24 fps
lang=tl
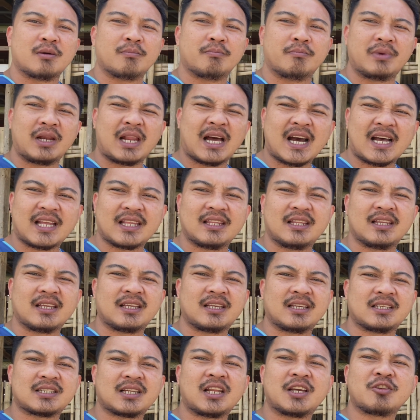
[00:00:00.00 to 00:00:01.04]
blood.
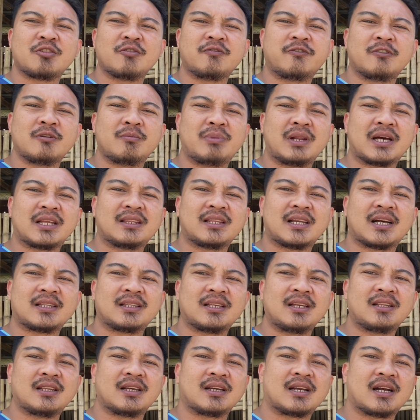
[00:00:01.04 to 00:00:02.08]
Isa lang yung full blood
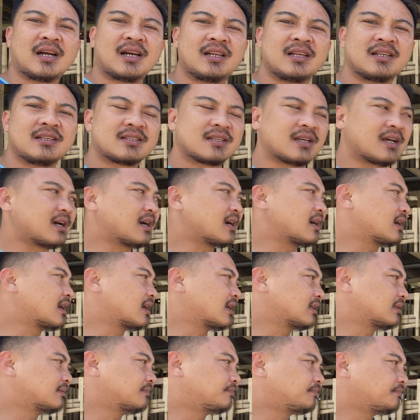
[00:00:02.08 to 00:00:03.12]
natin na galing
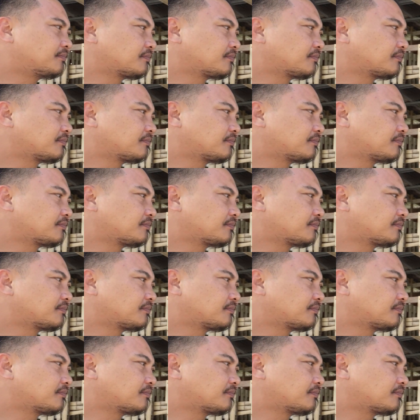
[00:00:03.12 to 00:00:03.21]
sa